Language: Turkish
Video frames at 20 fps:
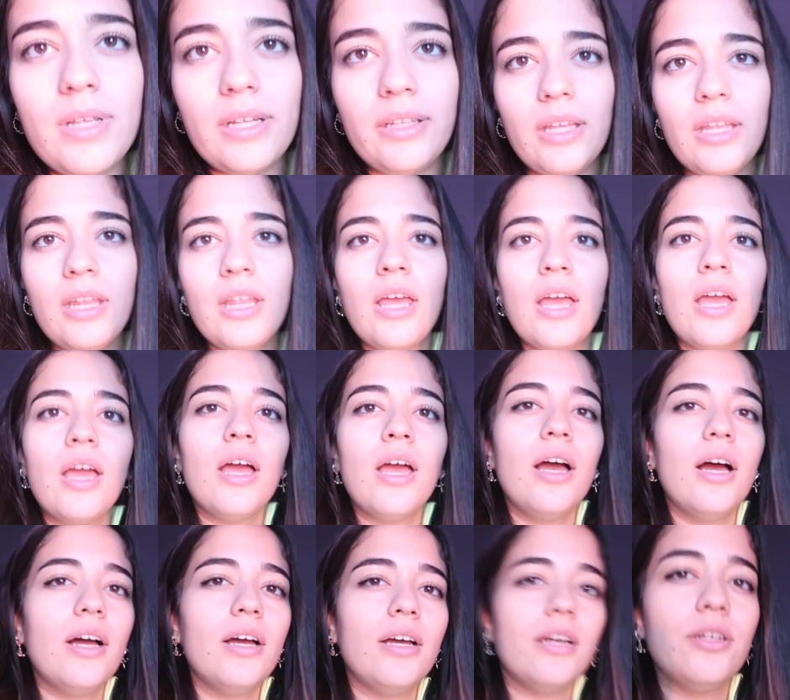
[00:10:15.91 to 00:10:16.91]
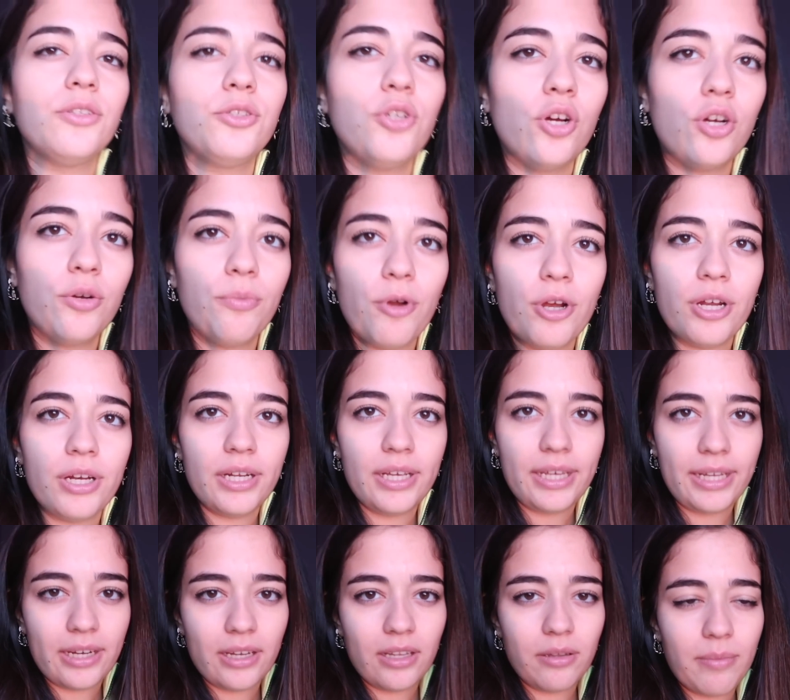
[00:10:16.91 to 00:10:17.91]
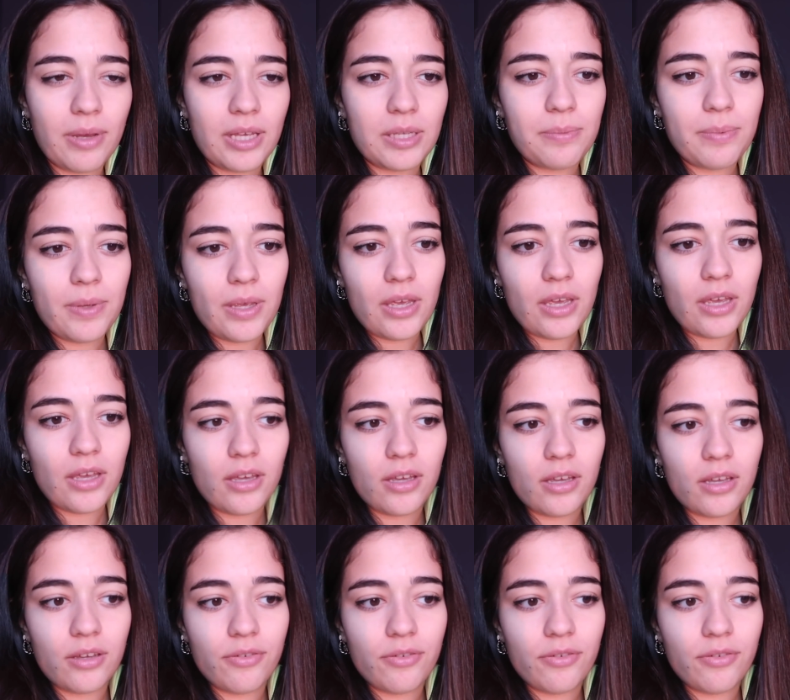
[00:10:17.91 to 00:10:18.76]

Zaten e, çok böyle inanılmaz bir